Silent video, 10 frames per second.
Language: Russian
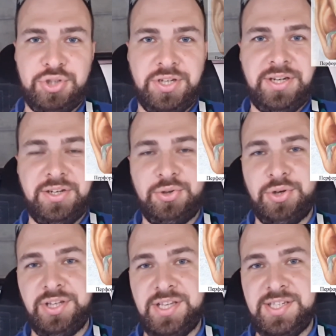что
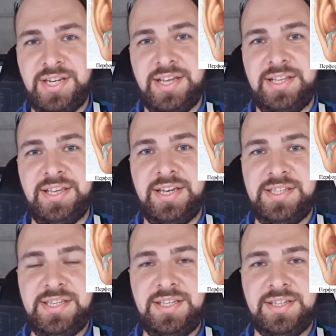гнойный средний
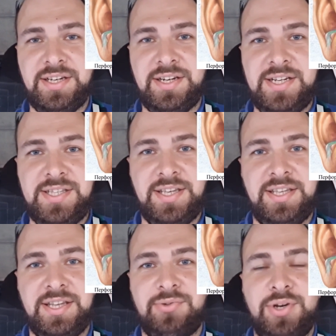отит как раз таки
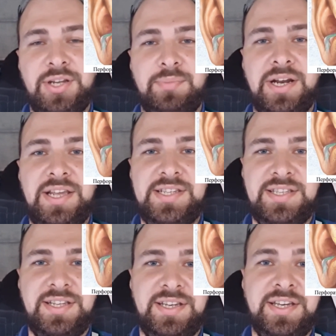довольно
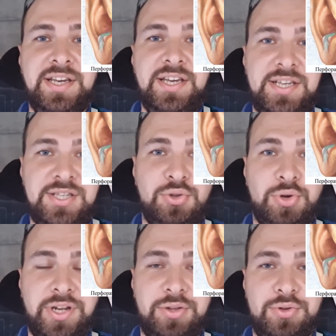болезненная
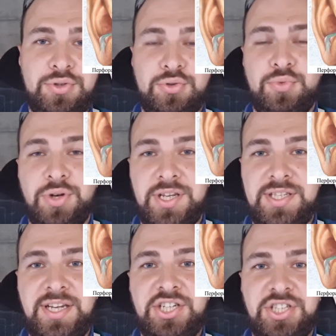история. То есть у более
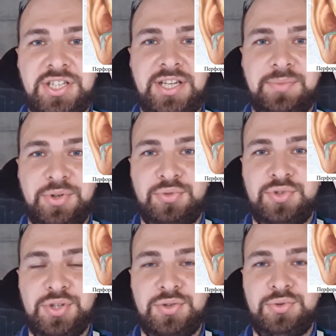старших, там и у
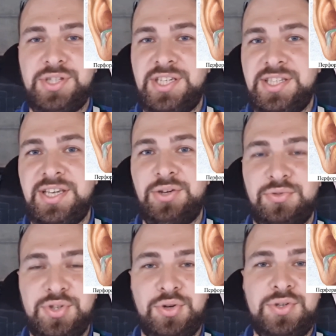детей, и у
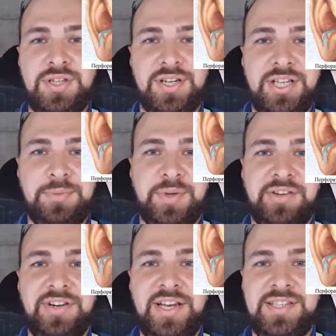взрослых это
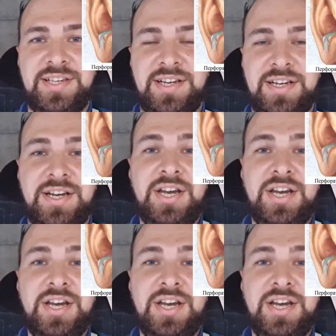проявляется как